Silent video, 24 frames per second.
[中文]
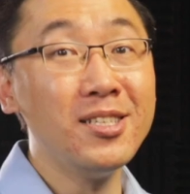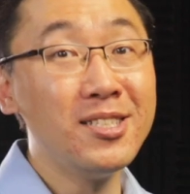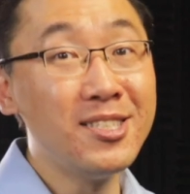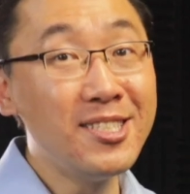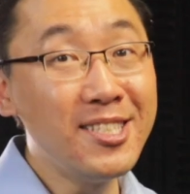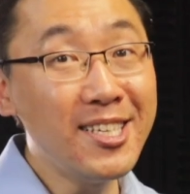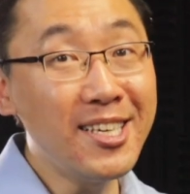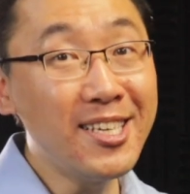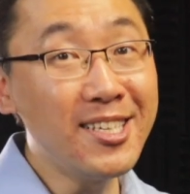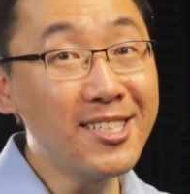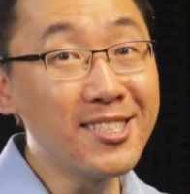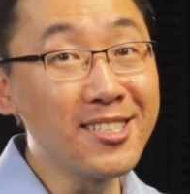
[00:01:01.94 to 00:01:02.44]

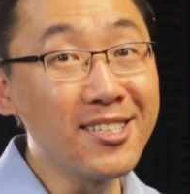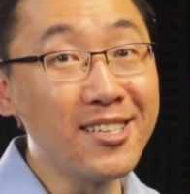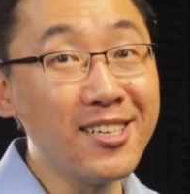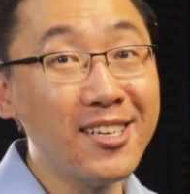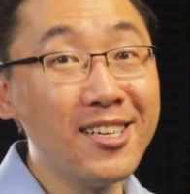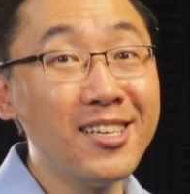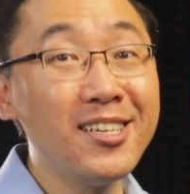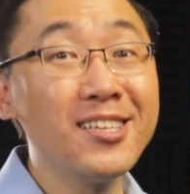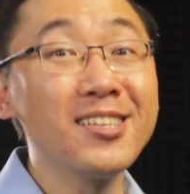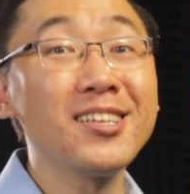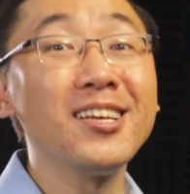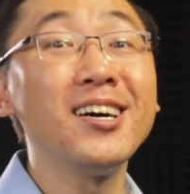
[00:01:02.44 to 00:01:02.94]
借着
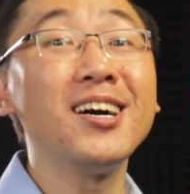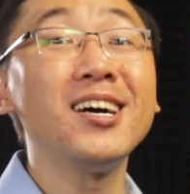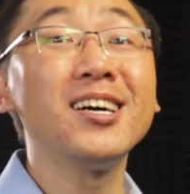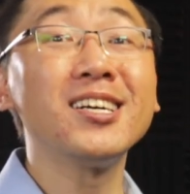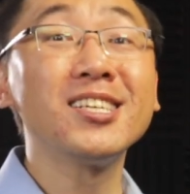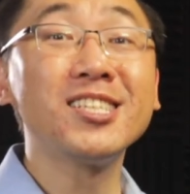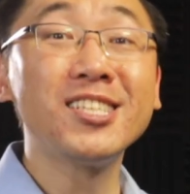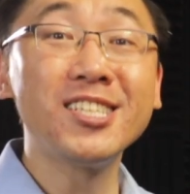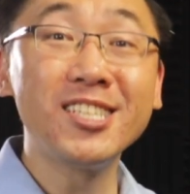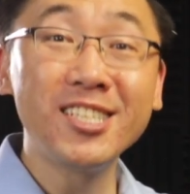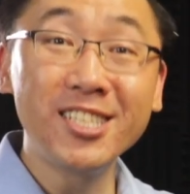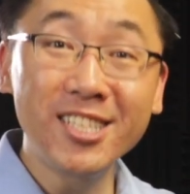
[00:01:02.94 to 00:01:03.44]
他
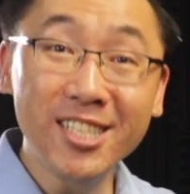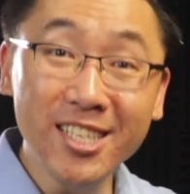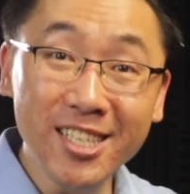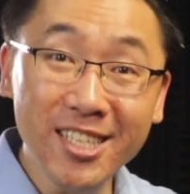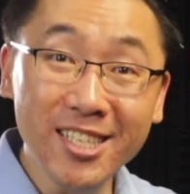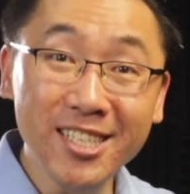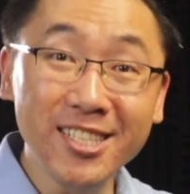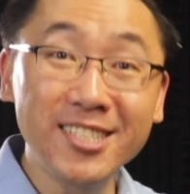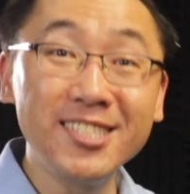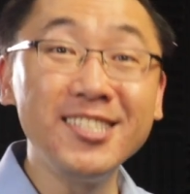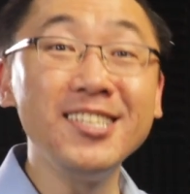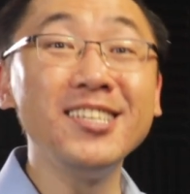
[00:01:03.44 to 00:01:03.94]

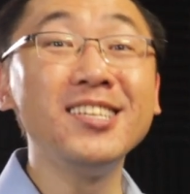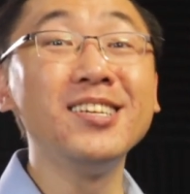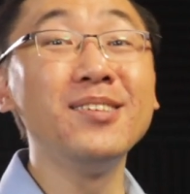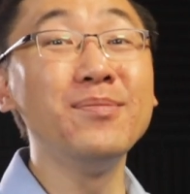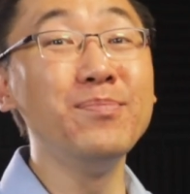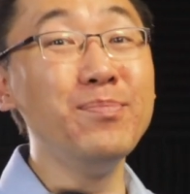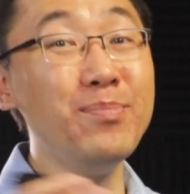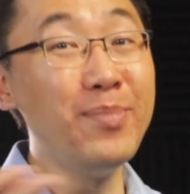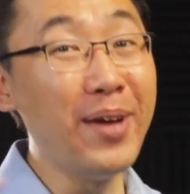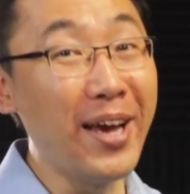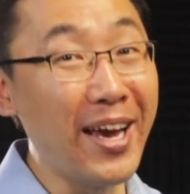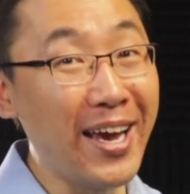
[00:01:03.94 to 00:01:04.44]
设计的
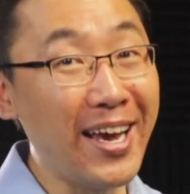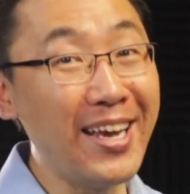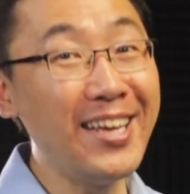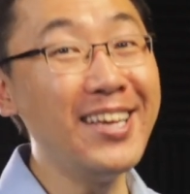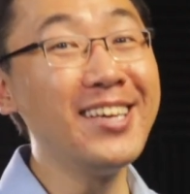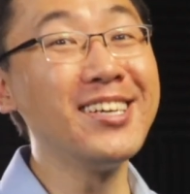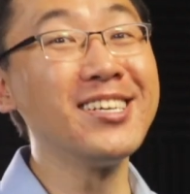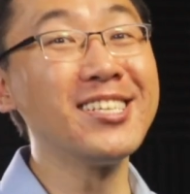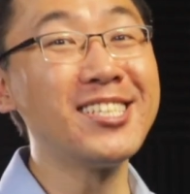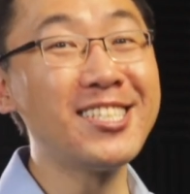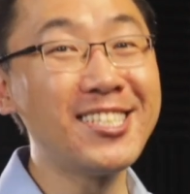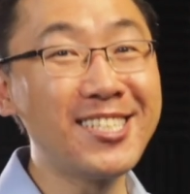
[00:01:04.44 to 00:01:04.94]
每
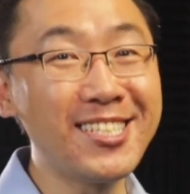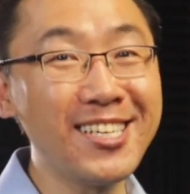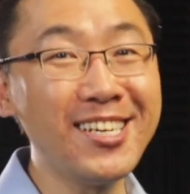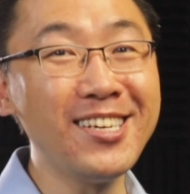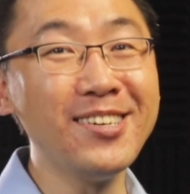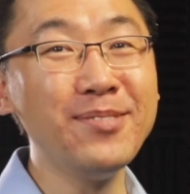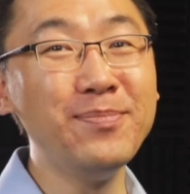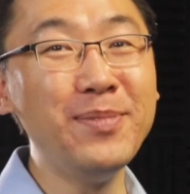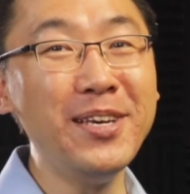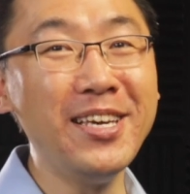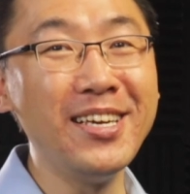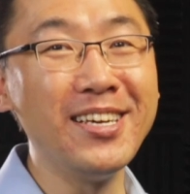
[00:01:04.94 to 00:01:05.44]
一个
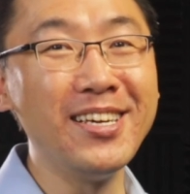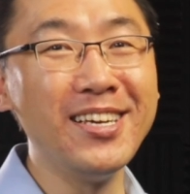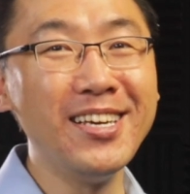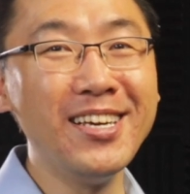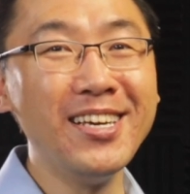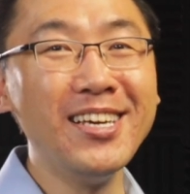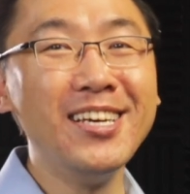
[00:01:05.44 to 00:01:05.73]
生命，